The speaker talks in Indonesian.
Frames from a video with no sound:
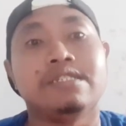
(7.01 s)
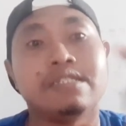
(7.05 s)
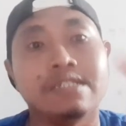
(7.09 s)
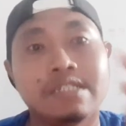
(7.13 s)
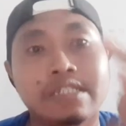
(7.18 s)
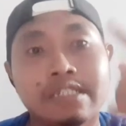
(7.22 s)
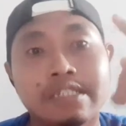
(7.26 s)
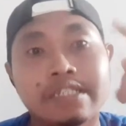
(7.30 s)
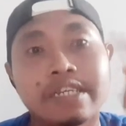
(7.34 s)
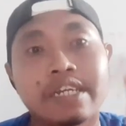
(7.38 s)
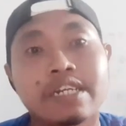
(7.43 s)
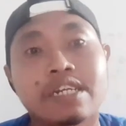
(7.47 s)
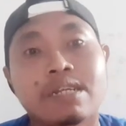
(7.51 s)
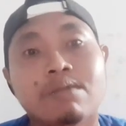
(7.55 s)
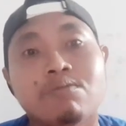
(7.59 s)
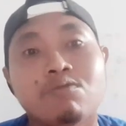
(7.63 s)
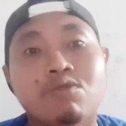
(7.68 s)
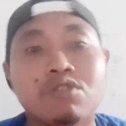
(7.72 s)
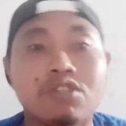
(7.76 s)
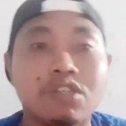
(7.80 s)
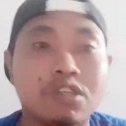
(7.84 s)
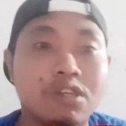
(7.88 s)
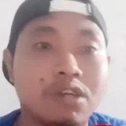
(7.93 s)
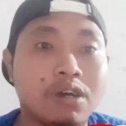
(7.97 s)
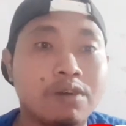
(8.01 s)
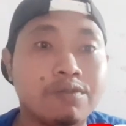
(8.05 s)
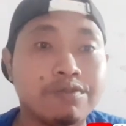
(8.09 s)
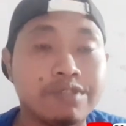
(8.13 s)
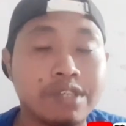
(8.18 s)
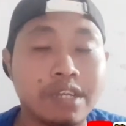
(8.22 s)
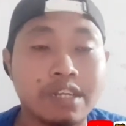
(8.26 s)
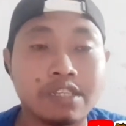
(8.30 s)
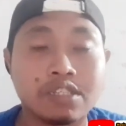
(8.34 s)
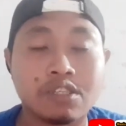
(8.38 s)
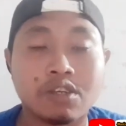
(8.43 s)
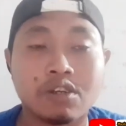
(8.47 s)
di channel musik
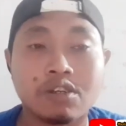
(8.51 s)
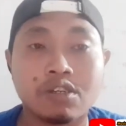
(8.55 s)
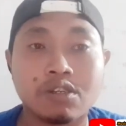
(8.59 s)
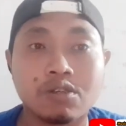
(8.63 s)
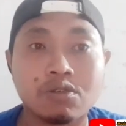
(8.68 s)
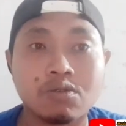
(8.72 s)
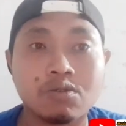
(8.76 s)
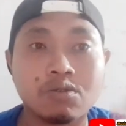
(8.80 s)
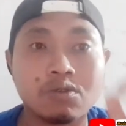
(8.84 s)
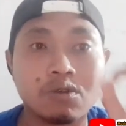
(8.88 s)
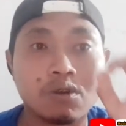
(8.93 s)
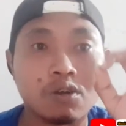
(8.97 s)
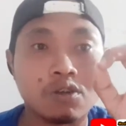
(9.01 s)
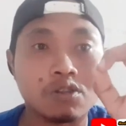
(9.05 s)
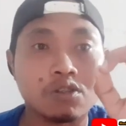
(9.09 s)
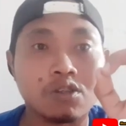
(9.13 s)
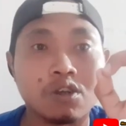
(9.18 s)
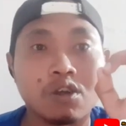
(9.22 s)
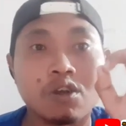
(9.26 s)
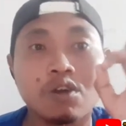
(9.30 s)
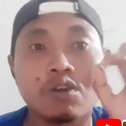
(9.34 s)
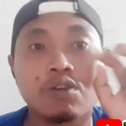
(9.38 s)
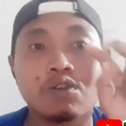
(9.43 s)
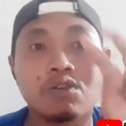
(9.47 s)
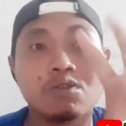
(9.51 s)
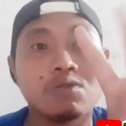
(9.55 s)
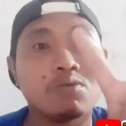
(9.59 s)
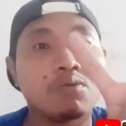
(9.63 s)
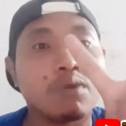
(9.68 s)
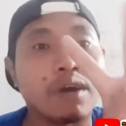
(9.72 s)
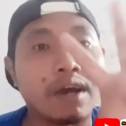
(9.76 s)
official story crew 02